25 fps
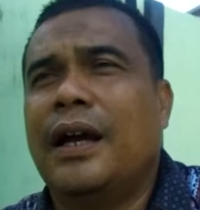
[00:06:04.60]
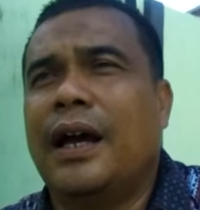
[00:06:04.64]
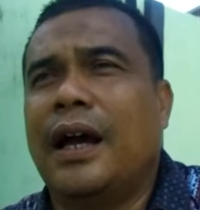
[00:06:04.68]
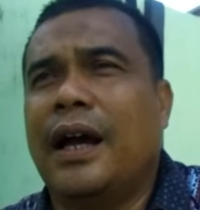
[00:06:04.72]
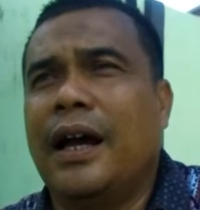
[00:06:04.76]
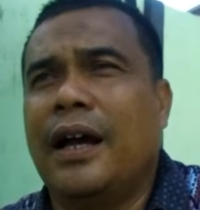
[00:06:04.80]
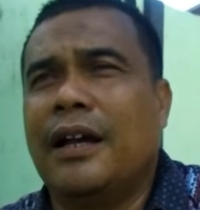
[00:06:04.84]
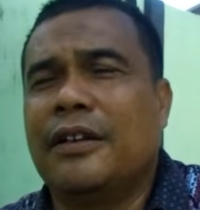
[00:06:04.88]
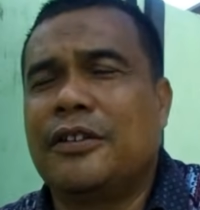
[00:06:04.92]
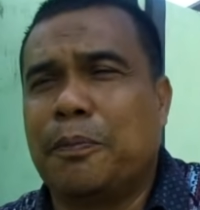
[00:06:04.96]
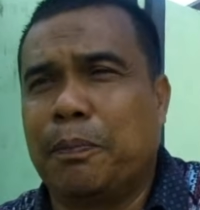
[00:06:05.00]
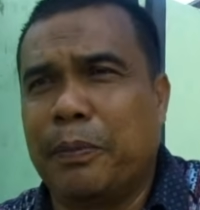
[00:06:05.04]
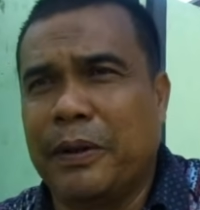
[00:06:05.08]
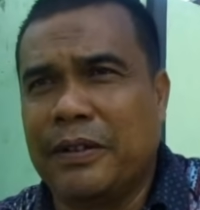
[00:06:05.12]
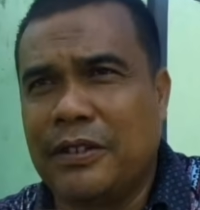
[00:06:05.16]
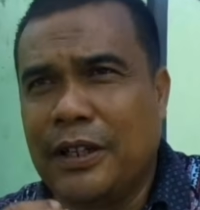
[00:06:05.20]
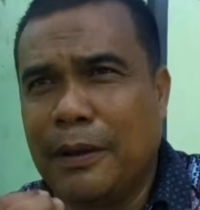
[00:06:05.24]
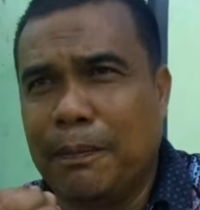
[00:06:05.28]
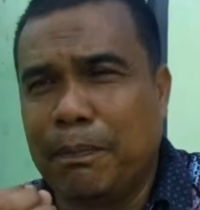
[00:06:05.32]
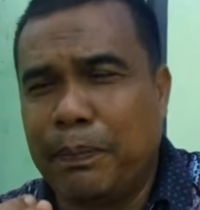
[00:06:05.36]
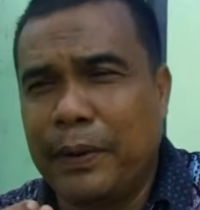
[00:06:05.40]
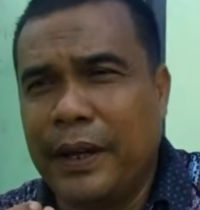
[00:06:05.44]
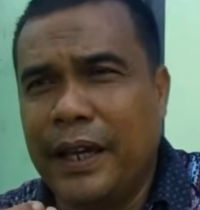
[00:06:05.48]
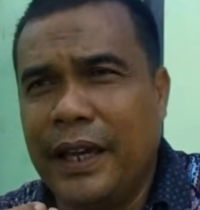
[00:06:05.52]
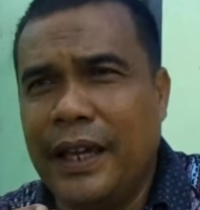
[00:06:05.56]
uh,
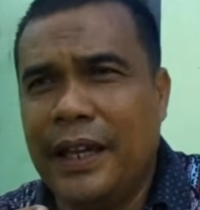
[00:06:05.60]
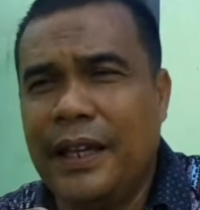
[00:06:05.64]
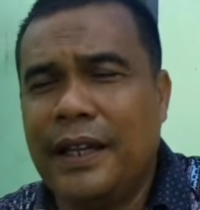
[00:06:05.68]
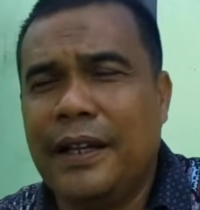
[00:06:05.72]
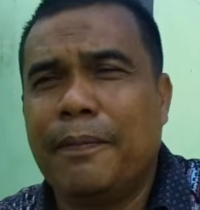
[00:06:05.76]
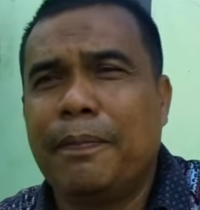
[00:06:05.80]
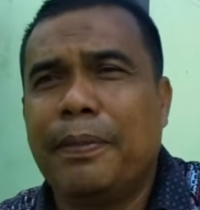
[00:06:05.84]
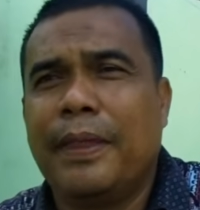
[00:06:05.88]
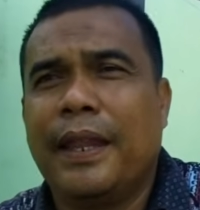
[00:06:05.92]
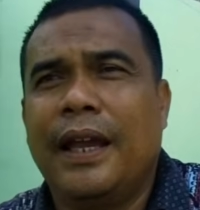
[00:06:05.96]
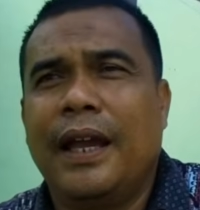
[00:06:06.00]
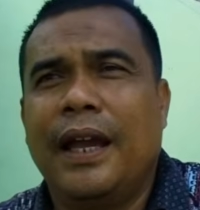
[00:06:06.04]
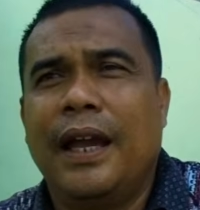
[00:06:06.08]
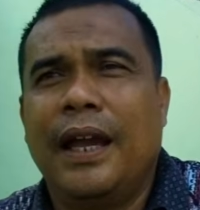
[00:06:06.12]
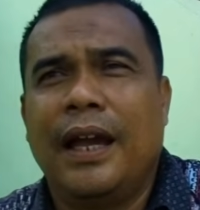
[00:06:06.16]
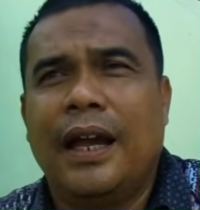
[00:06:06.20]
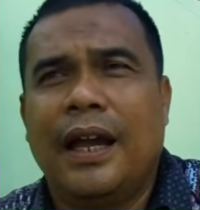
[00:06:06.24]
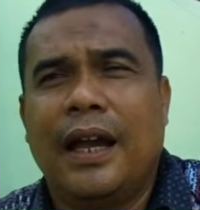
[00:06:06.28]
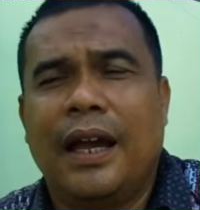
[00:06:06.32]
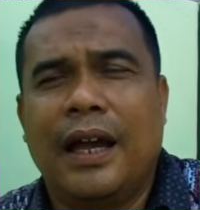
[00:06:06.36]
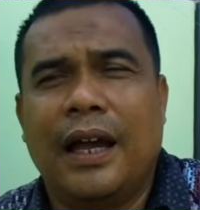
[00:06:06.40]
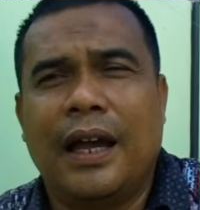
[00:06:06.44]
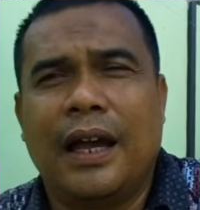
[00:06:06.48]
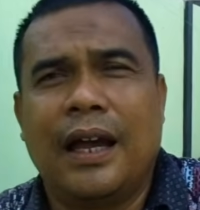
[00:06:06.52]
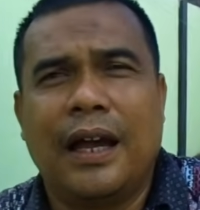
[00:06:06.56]
PCP.
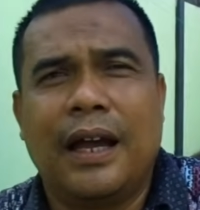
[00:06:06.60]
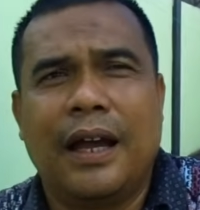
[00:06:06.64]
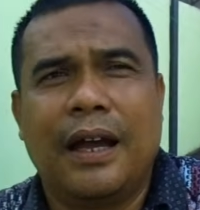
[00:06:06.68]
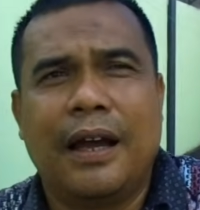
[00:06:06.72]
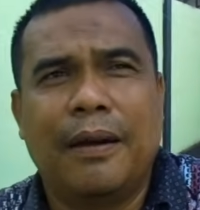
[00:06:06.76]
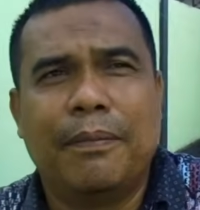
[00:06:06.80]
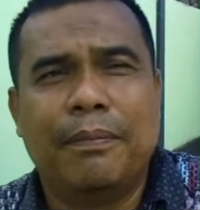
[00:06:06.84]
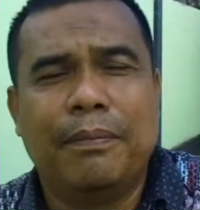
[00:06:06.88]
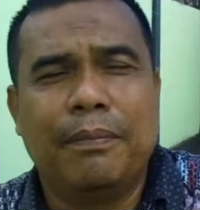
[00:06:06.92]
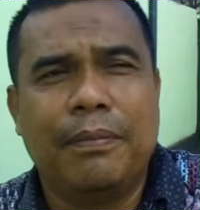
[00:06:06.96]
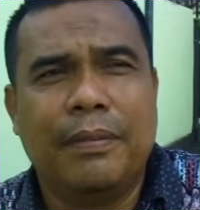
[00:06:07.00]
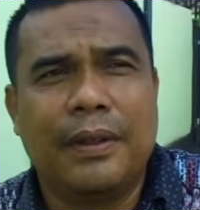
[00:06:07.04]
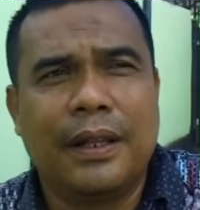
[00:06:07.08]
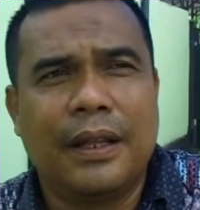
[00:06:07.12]
Uh,